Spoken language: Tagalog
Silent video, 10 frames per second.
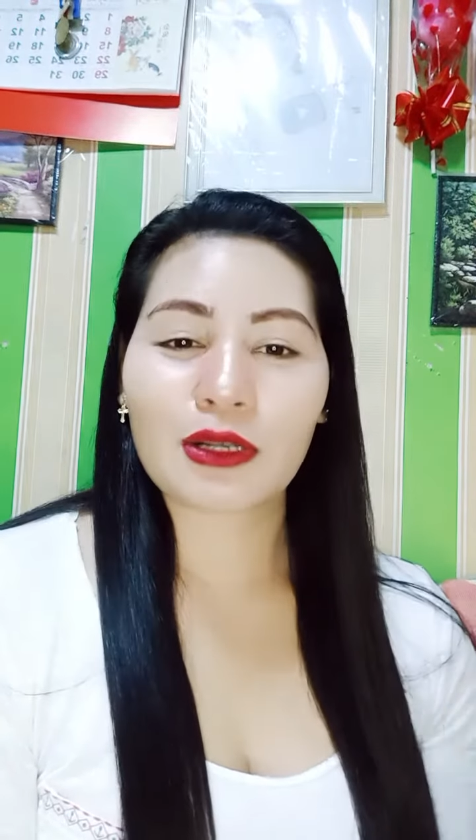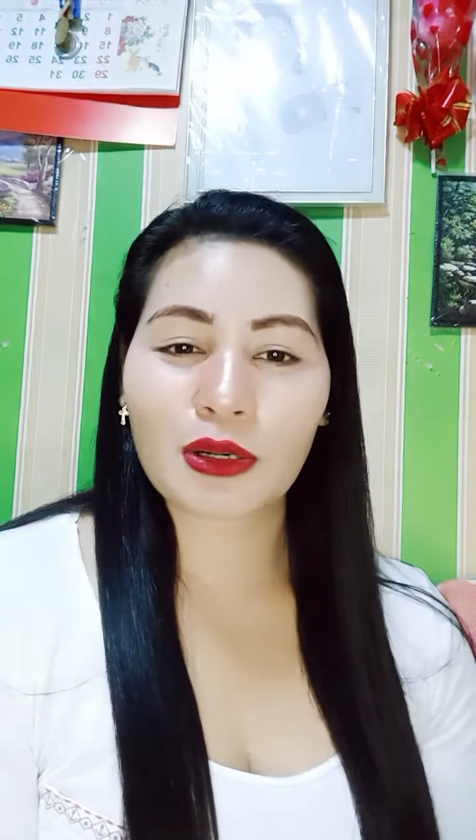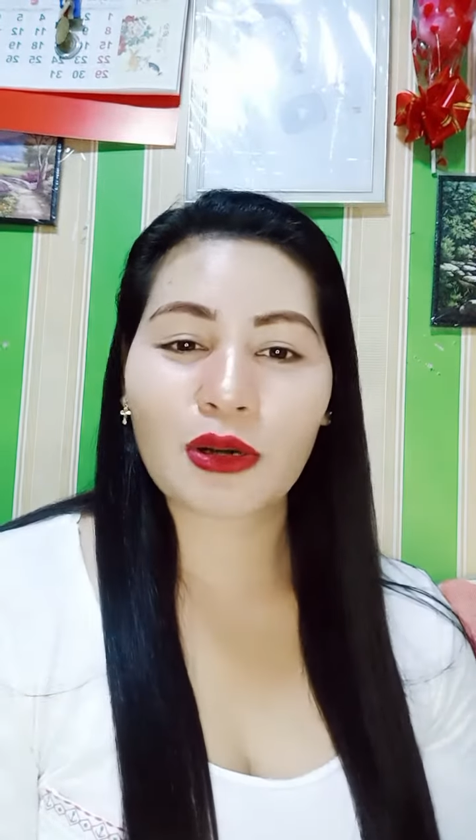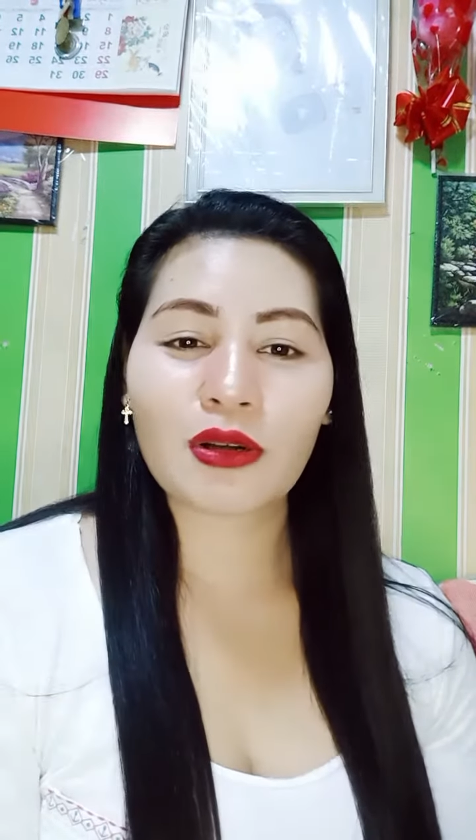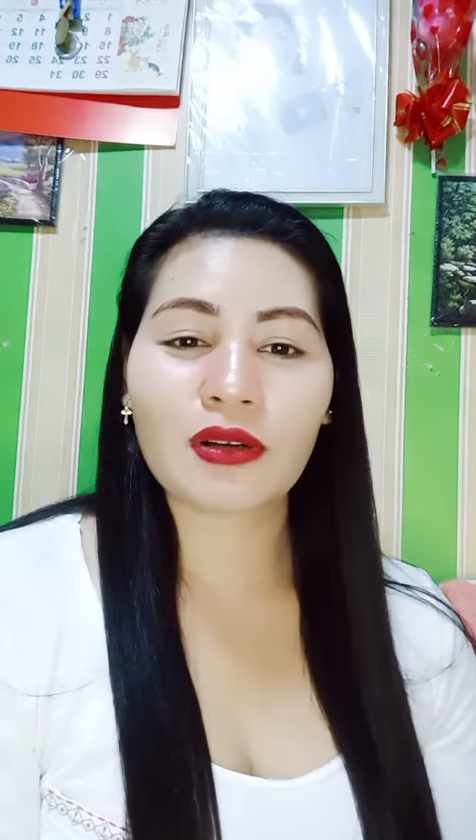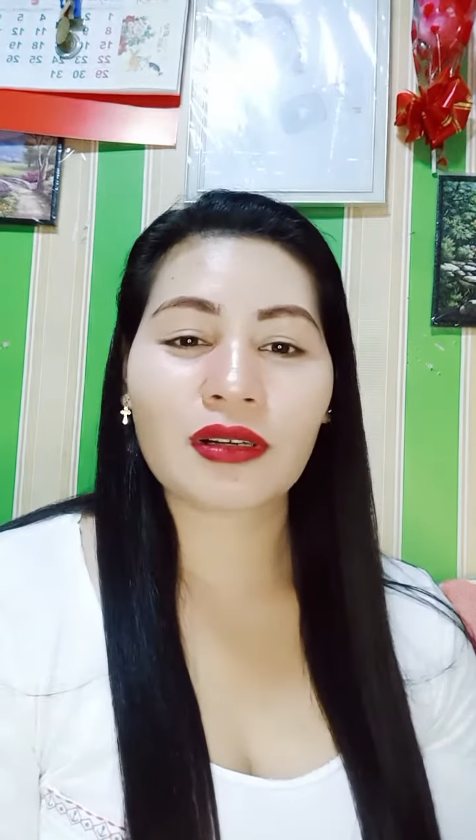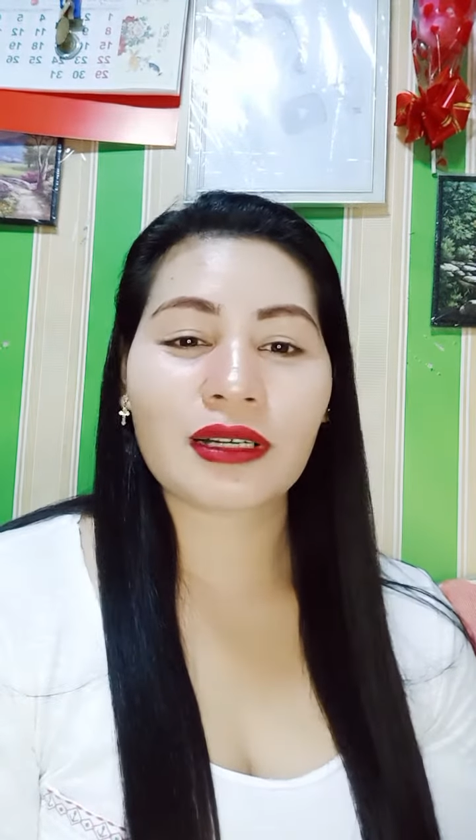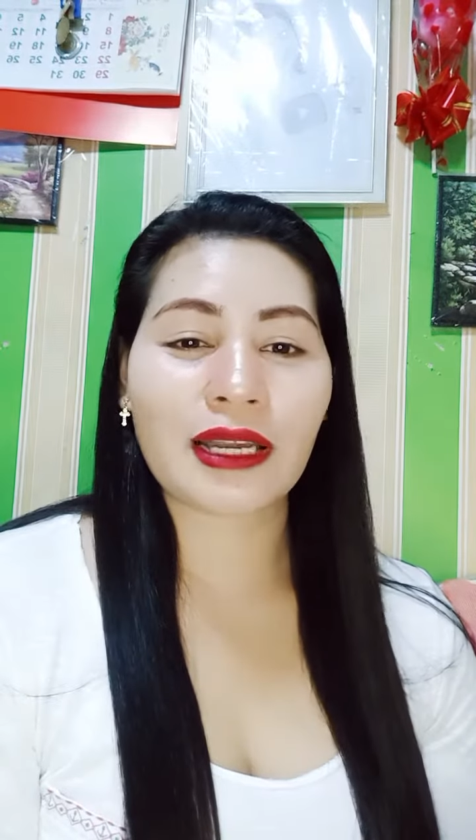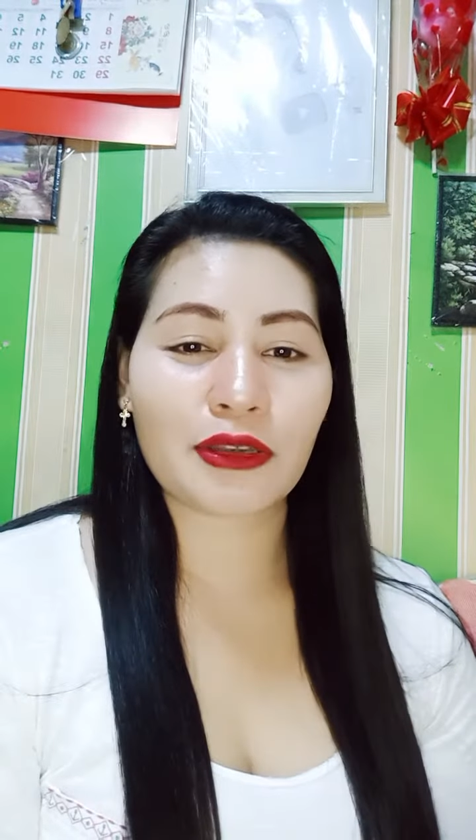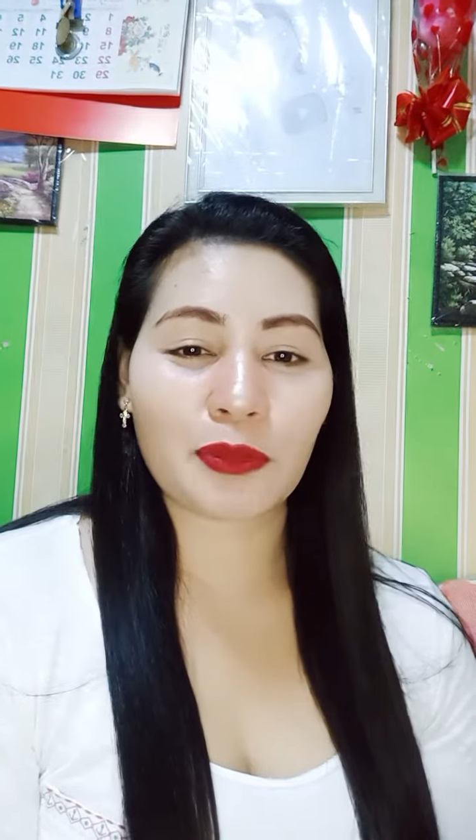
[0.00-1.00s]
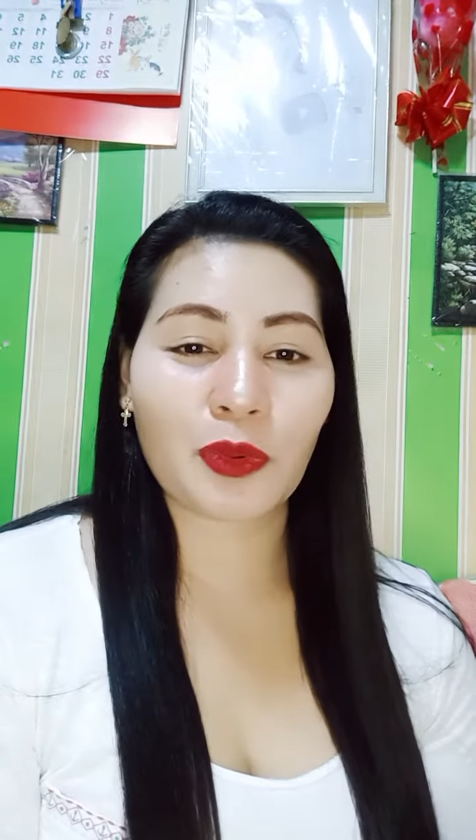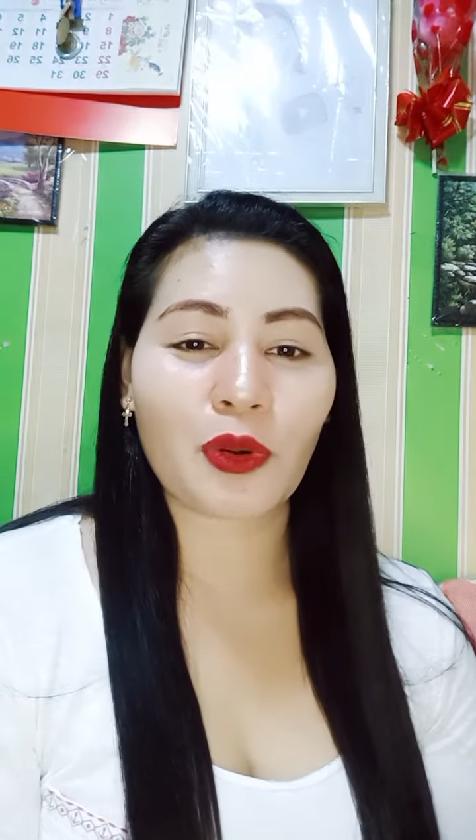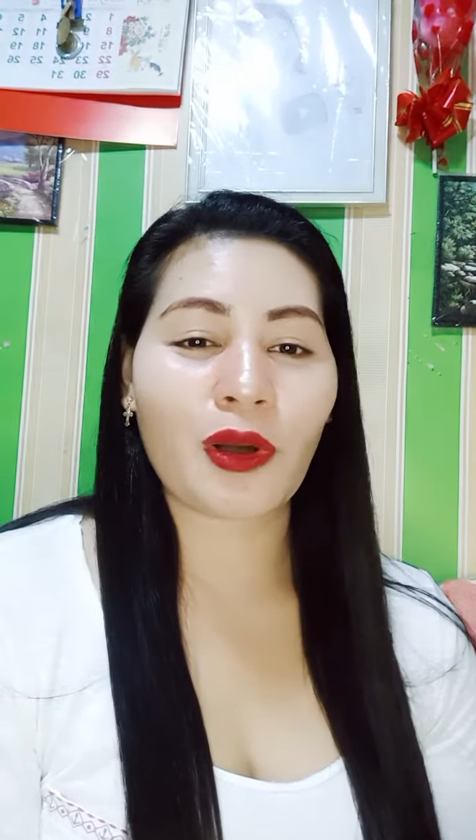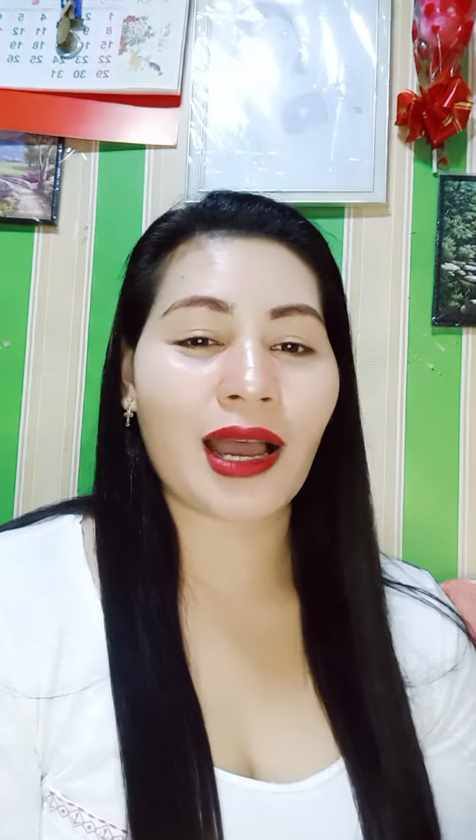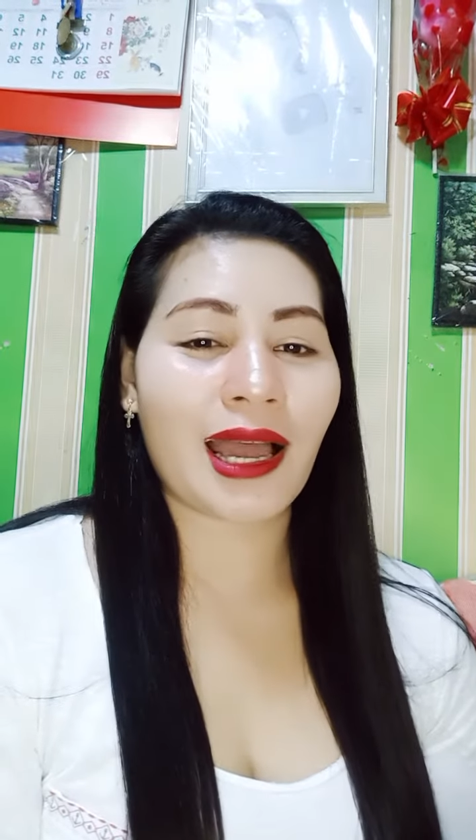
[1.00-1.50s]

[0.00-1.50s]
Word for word: kung kayo po